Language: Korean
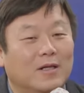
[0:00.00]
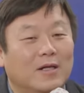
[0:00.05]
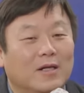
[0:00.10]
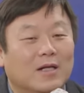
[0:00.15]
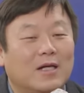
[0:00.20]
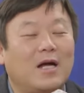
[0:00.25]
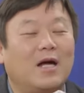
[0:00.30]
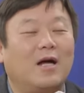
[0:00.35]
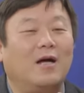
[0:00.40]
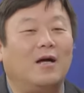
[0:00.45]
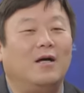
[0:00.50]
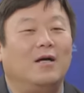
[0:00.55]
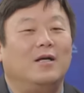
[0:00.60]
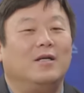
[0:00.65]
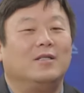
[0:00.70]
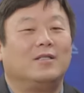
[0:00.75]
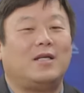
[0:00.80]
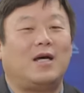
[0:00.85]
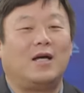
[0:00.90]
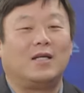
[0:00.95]
그러니까
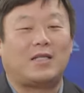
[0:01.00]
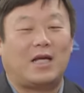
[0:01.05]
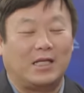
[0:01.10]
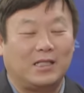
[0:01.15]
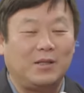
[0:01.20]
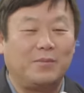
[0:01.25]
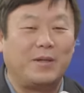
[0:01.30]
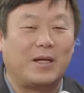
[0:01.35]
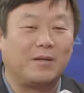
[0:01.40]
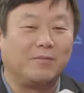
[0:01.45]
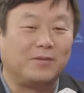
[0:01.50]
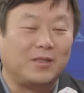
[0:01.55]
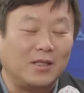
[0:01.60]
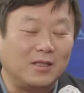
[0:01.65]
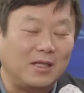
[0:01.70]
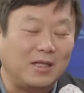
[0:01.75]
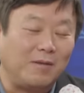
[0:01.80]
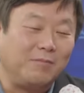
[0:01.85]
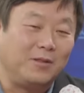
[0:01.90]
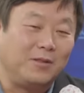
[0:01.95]
자 다시 말하면
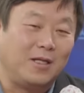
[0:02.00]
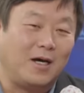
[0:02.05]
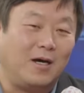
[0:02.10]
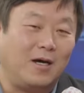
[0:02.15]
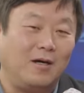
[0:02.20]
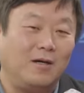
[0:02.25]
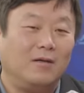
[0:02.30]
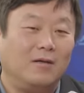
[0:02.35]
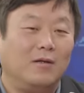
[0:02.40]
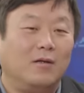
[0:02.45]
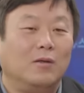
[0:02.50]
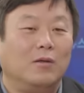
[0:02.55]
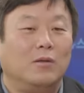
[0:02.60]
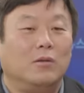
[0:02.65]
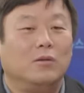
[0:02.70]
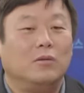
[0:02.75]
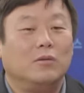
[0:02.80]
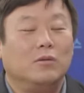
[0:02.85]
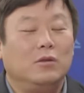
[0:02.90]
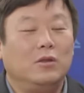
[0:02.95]
정리합니다. 음, 음.
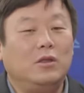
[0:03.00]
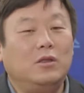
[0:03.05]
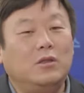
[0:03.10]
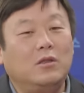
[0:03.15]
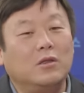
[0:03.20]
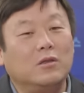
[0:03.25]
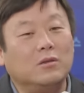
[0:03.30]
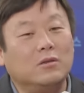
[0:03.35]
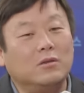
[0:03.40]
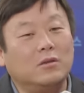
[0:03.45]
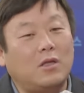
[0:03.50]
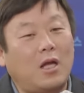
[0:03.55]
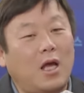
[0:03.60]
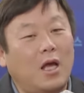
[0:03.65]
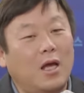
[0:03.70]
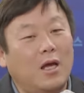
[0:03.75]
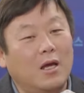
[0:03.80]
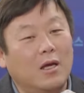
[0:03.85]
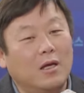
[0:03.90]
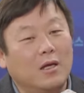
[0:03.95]

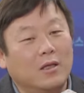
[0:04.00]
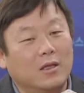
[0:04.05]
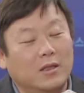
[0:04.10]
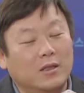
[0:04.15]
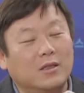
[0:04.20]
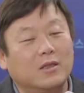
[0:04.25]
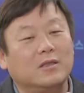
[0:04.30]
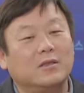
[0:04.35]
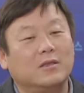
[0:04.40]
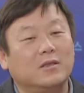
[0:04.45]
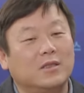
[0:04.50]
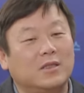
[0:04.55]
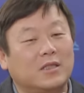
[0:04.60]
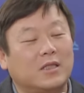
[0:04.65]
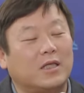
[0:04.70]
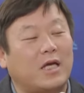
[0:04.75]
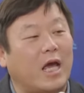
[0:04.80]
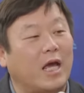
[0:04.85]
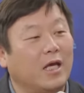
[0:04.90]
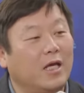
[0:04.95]
이정근의 이정근
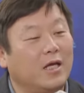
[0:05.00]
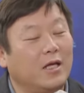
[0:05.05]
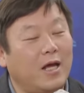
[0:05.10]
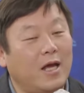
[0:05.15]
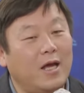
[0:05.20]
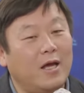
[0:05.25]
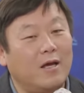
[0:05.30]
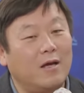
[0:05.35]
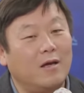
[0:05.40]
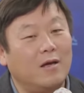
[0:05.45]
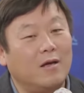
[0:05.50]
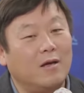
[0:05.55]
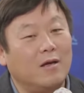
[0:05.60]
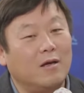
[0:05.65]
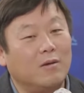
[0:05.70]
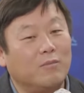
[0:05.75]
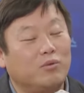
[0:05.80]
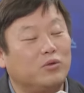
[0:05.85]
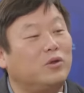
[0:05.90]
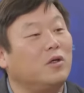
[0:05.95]
씨 개인의
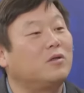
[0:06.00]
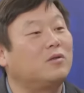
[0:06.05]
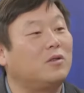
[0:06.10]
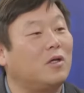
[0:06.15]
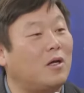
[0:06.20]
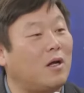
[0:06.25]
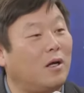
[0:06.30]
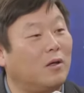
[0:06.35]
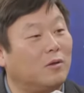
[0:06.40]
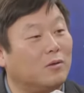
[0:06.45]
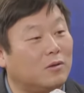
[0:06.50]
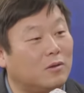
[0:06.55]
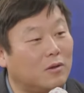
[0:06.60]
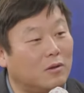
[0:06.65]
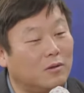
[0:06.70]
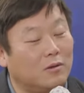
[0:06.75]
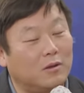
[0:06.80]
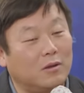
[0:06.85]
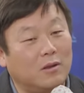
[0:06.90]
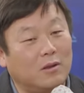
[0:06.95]
부적절한
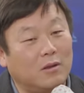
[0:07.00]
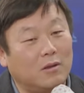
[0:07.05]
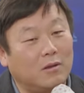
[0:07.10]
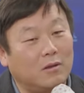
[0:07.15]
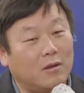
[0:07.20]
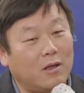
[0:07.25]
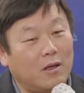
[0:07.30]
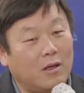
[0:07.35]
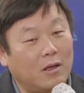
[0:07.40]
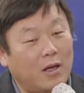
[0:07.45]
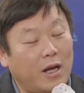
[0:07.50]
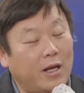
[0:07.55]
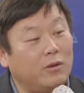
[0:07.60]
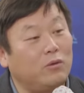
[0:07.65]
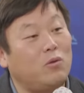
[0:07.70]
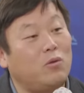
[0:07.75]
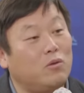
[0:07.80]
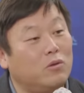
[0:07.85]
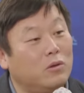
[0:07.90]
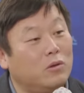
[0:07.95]
어떤
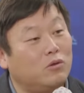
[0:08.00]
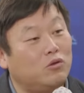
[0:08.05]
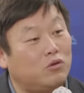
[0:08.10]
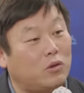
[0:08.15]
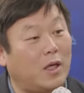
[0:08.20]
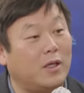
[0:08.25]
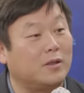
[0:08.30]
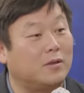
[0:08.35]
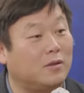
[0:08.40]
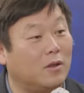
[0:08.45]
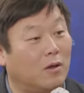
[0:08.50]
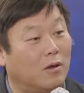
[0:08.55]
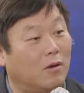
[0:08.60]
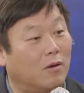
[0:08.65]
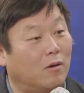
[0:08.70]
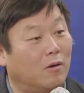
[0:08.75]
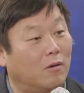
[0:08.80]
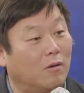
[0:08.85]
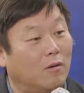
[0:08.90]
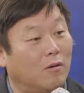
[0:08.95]
행동을
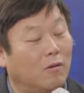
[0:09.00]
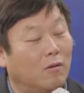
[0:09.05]
수사했어요.